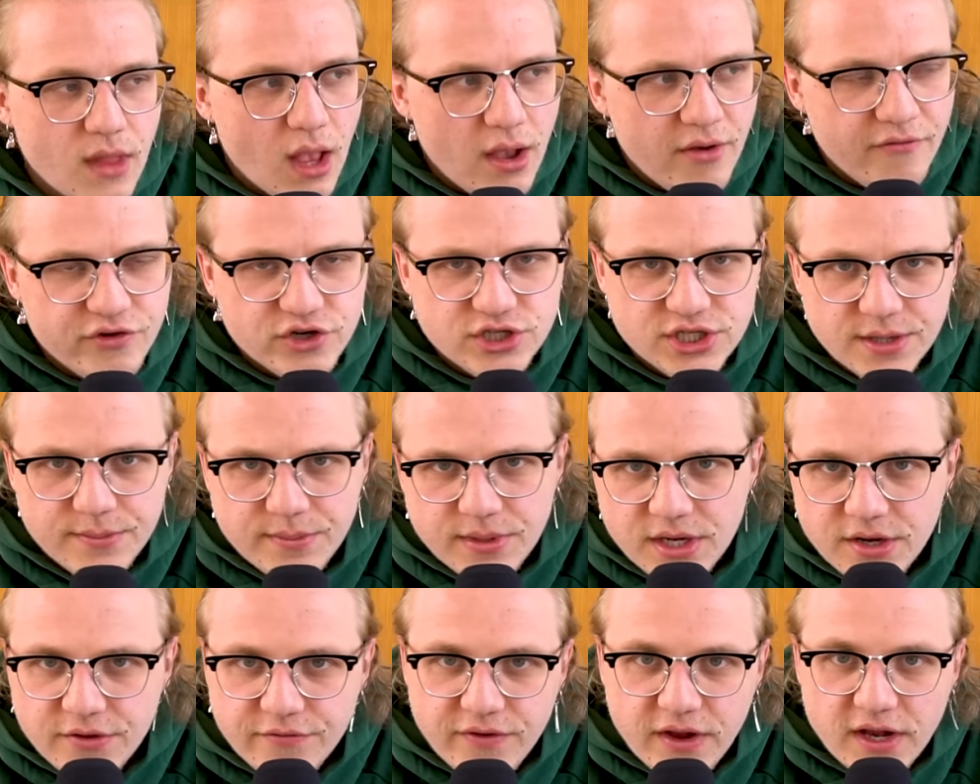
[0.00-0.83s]
Aber versteht
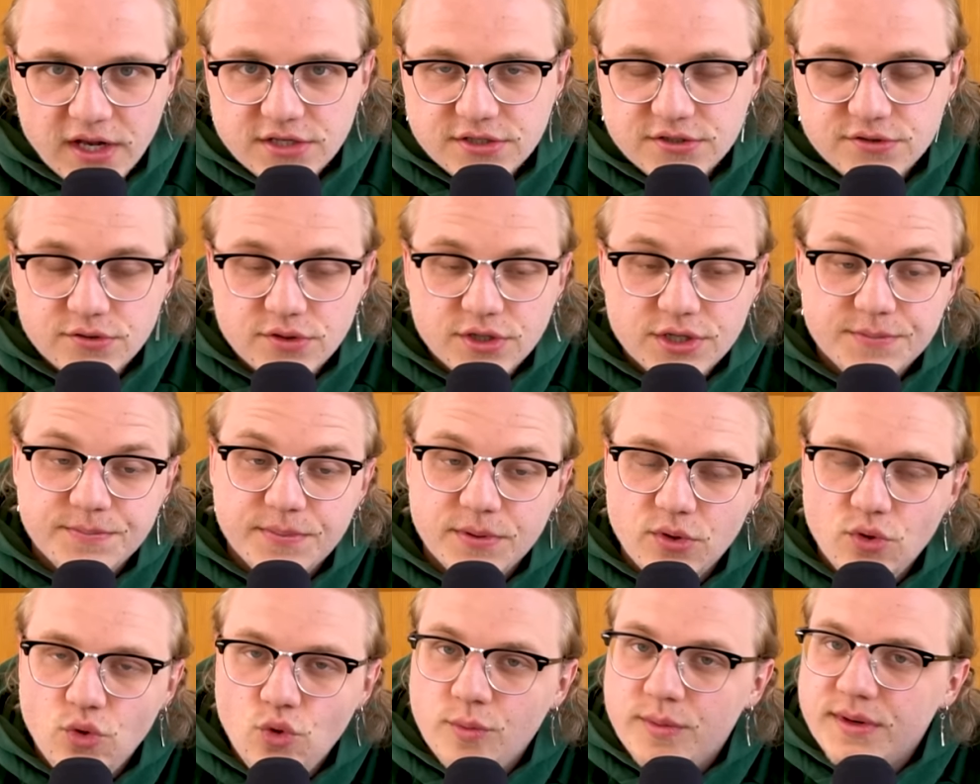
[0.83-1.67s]
mich nicht falsch so, ich
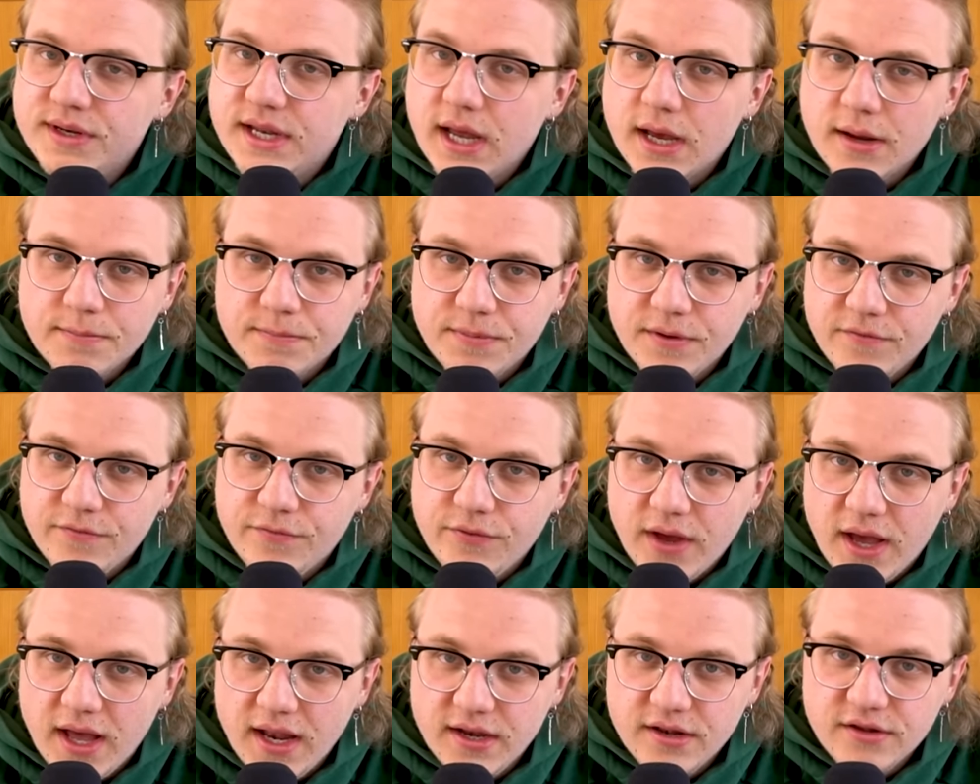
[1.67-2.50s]
bin übel dankbar
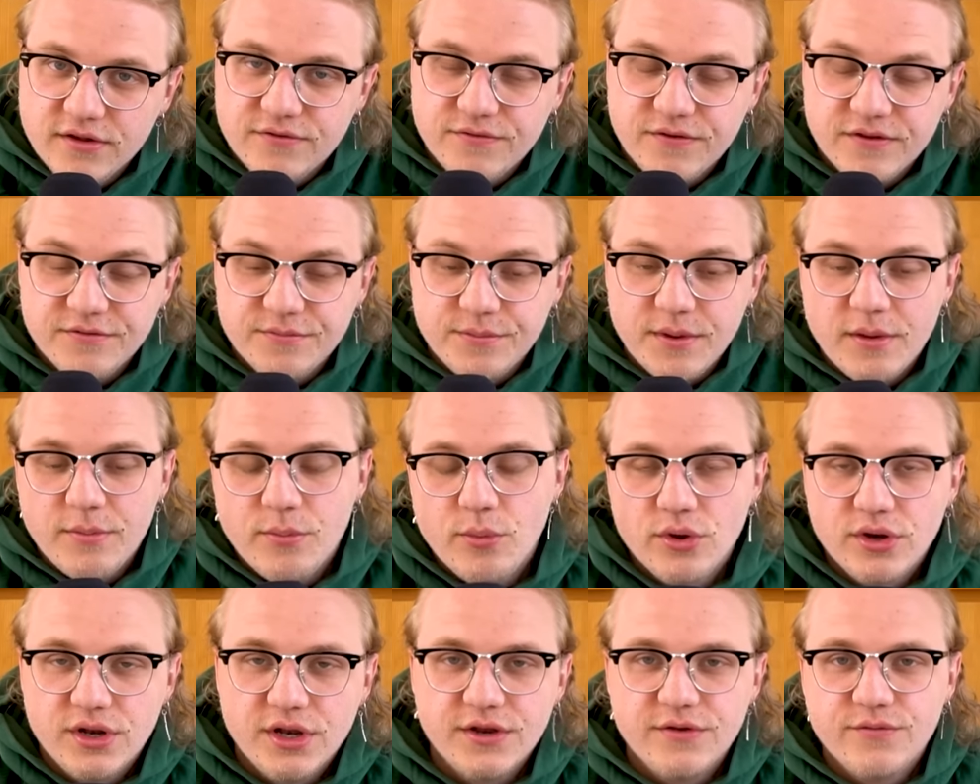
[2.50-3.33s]
für alles, was mir
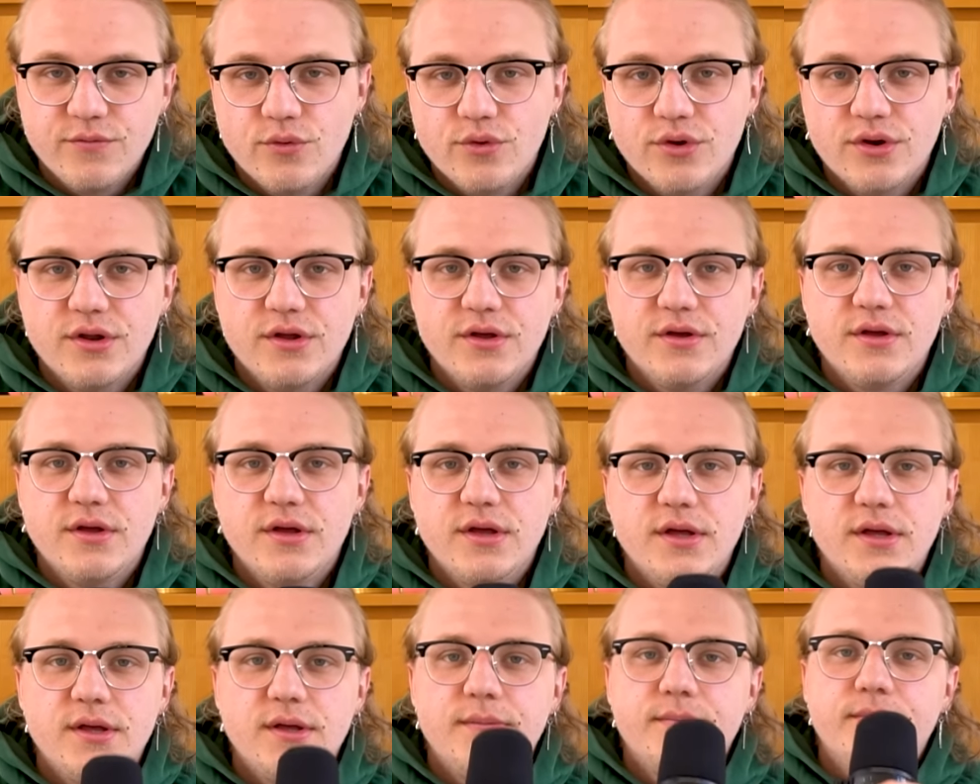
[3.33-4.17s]
ermöglicht
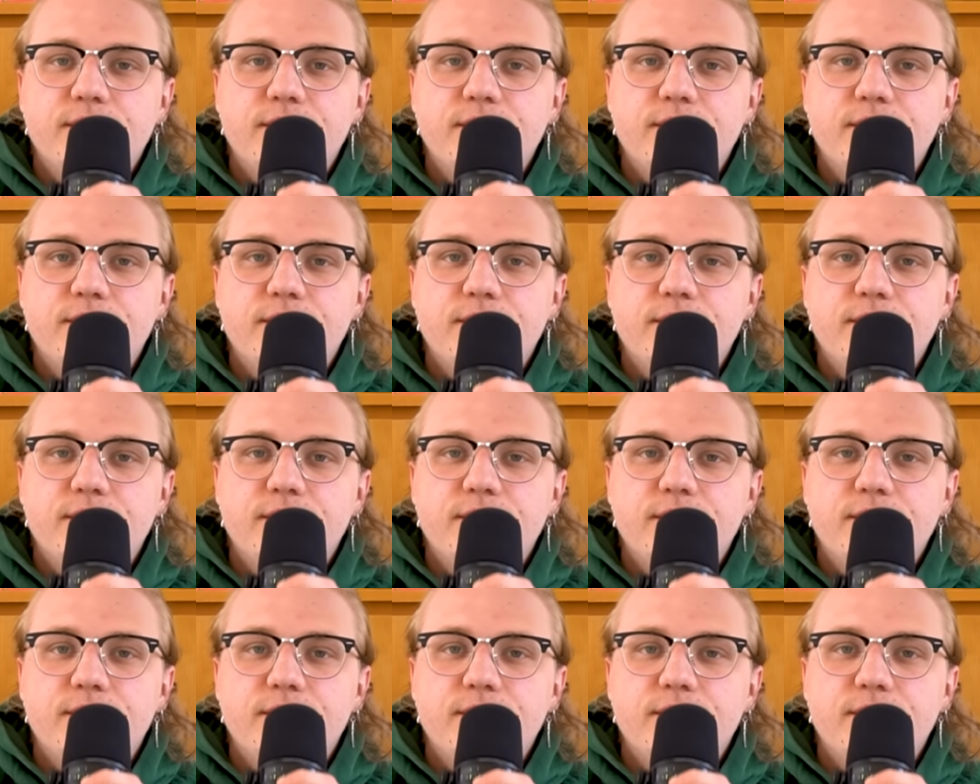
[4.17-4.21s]
wurde.